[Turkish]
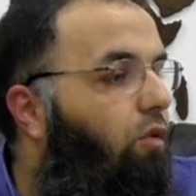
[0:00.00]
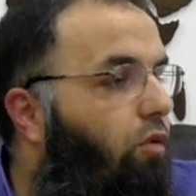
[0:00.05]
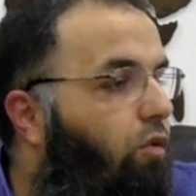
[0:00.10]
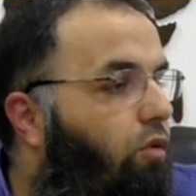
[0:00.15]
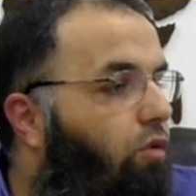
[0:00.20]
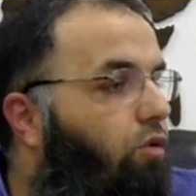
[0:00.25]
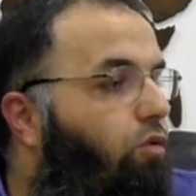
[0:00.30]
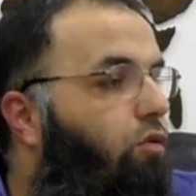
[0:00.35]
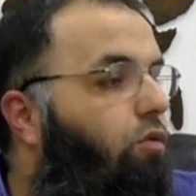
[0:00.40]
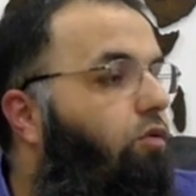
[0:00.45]

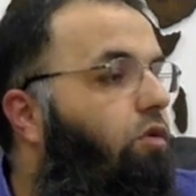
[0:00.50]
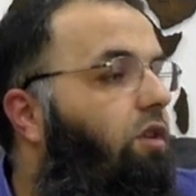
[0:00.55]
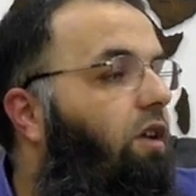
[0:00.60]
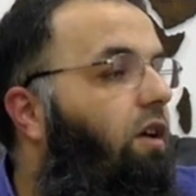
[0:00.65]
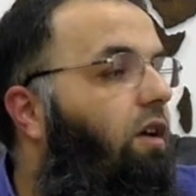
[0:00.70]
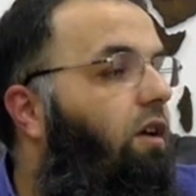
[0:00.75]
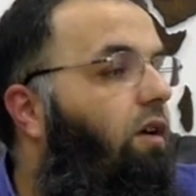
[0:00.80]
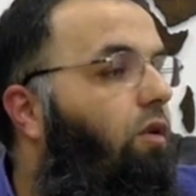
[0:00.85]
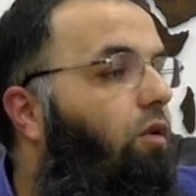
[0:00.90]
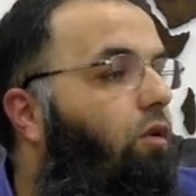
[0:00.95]

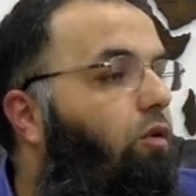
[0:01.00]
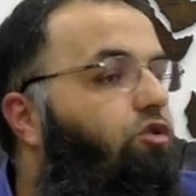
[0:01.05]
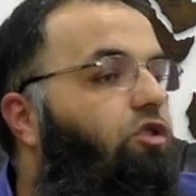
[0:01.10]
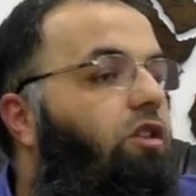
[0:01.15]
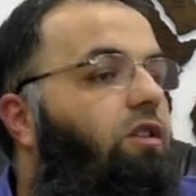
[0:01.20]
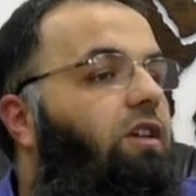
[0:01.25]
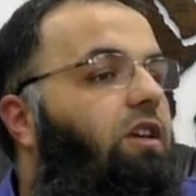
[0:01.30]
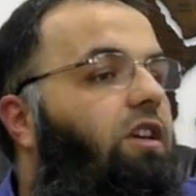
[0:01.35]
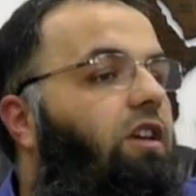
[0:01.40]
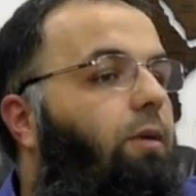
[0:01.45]
okulunda
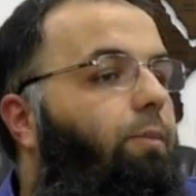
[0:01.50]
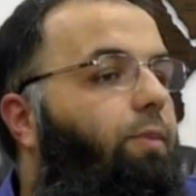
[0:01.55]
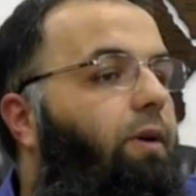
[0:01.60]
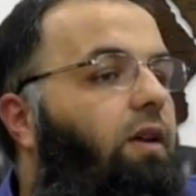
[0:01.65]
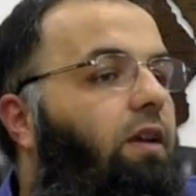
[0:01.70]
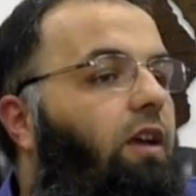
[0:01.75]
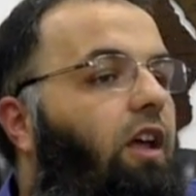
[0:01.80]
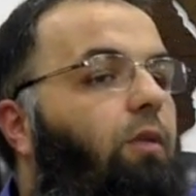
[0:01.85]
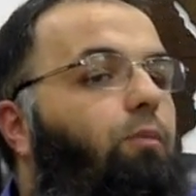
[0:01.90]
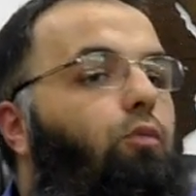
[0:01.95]
hocalık
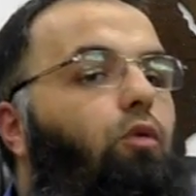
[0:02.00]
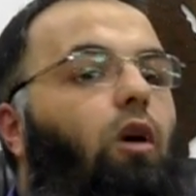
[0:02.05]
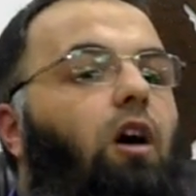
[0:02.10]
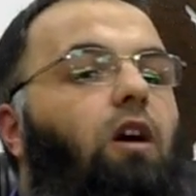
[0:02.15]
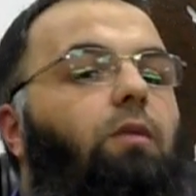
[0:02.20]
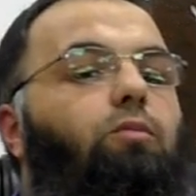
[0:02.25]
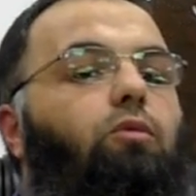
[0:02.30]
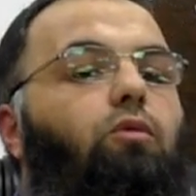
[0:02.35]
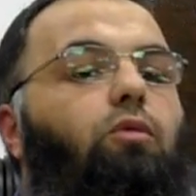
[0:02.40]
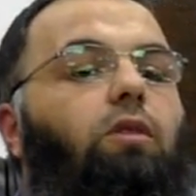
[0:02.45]
yapan Ebu
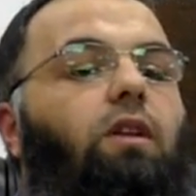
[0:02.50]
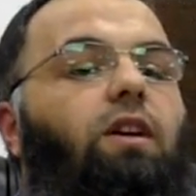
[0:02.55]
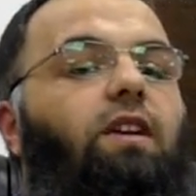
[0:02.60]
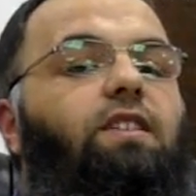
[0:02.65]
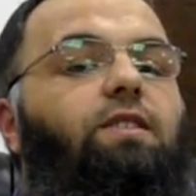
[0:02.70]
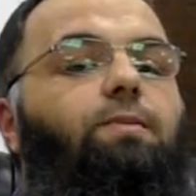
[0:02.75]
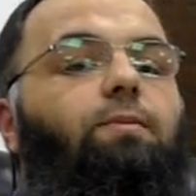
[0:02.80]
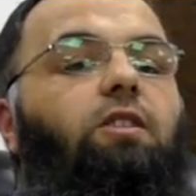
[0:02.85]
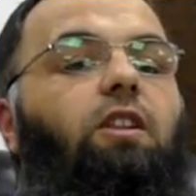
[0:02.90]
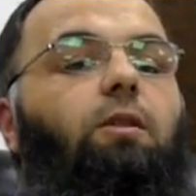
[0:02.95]
Abdullah
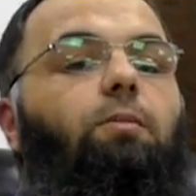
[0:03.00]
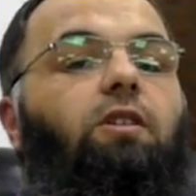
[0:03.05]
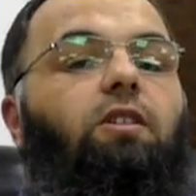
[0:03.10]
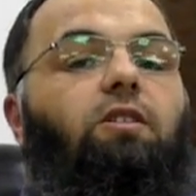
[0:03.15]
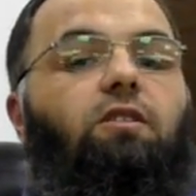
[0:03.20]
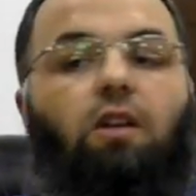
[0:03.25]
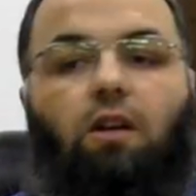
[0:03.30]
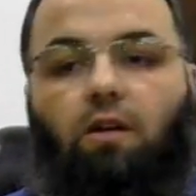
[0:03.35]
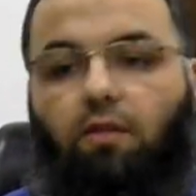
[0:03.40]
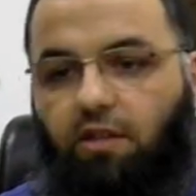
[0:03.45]
isminde
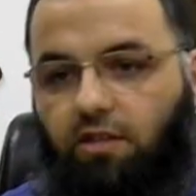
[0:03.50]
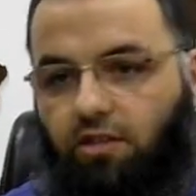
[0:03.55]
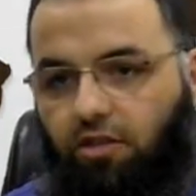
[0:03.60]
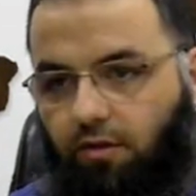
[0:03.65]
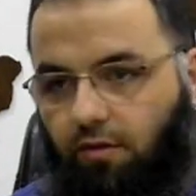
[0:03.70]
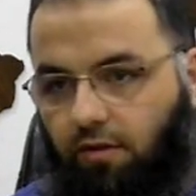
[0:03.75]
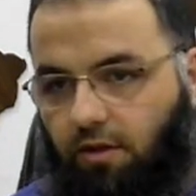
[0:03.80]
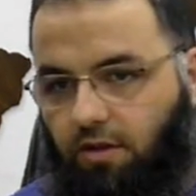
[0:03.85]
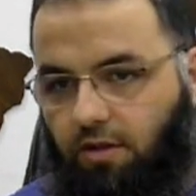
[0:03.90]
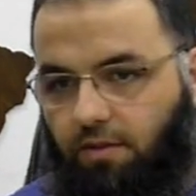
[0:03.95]
bir
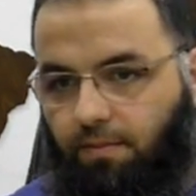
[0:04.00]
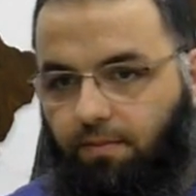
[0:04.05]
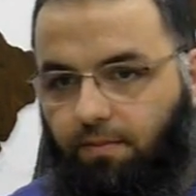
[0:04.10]
davetçi var.